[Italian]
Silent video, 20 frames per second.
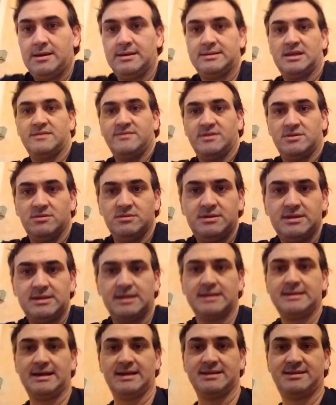salve a tutti
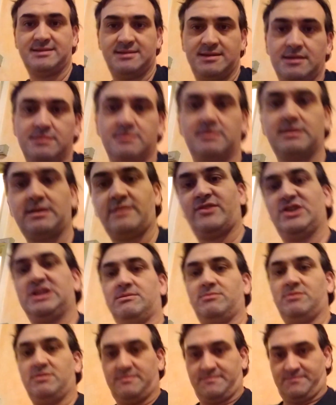ragazzi, allora
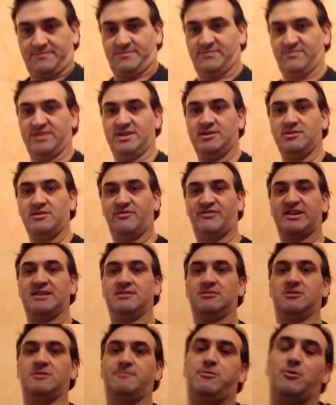facciamo video
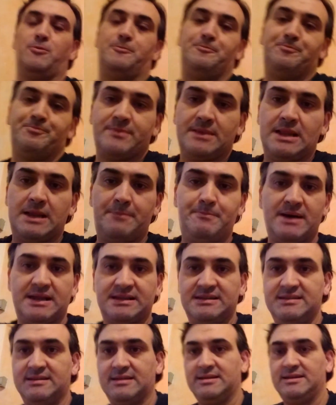freddo dopo la
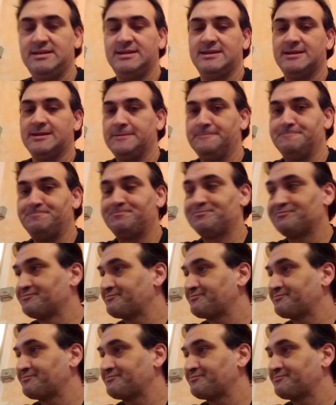partita di ieri.